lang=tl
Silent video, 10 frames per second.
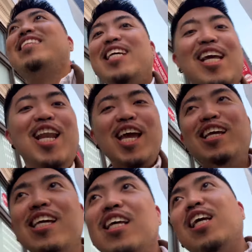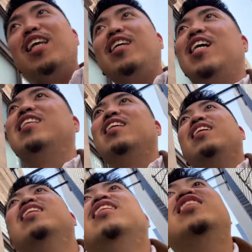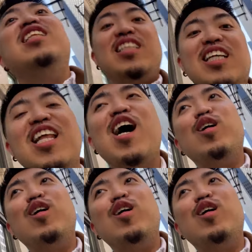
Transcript: Kinilig, kinikilig yan. Citizen na